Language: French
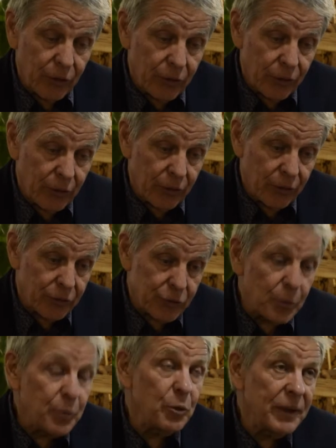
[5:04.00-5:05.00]

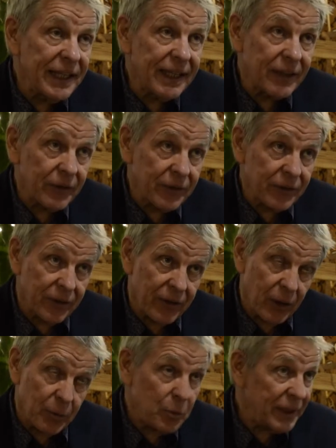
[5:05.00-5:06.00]
ce public,
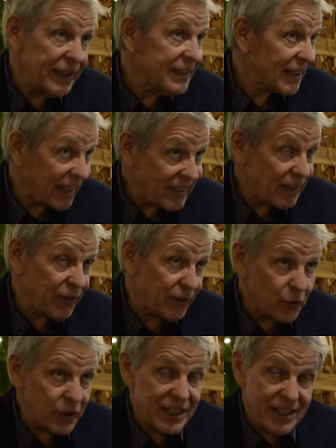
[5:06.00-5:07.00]
un public très
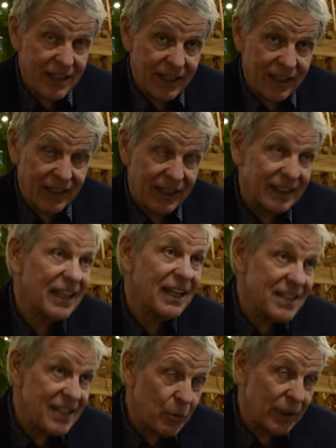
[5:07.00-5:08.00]
défavorisé, qui est
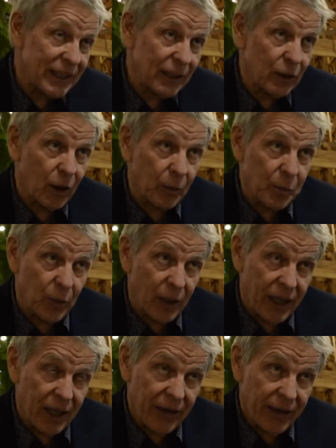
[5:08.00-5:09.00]
très éloigné de
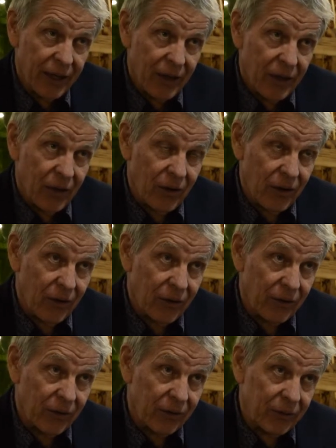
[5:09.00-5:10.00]
l'emploi,
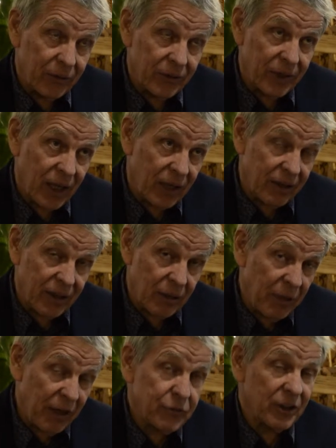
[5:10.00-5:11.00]
qui, est,
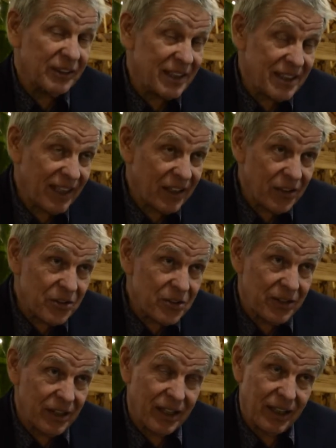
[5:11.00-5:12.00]
parfois en
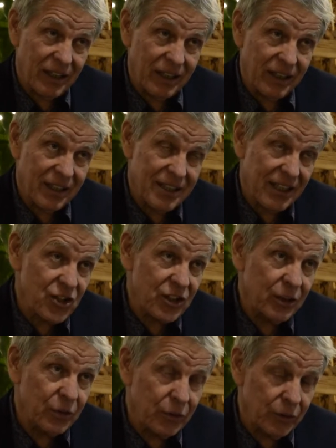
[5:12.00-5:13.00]
déshérence, et
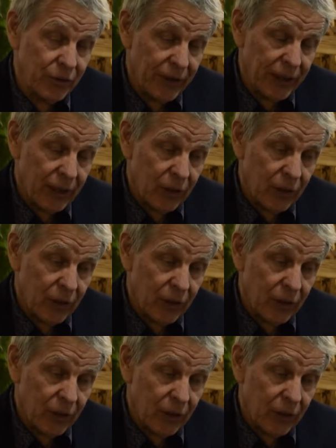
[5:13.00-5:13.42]
s'agit de,